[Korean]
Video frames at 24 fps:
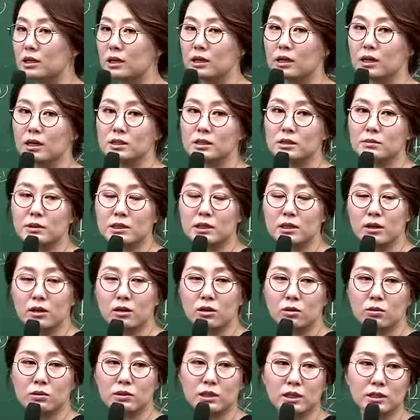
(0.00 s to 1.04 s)
세 가지만
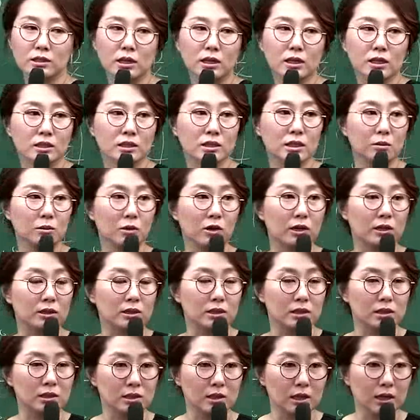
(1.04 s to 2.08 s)
예로 본다. 세 가지가 뭐야?
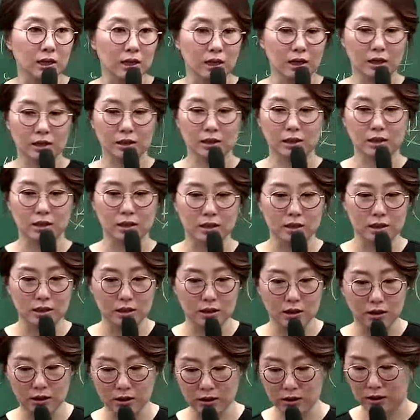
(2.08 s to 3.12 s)
시작.
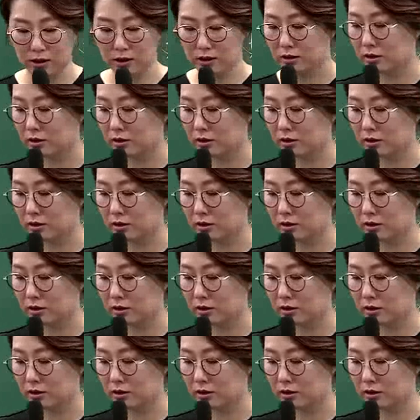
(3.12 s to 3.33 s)
기역,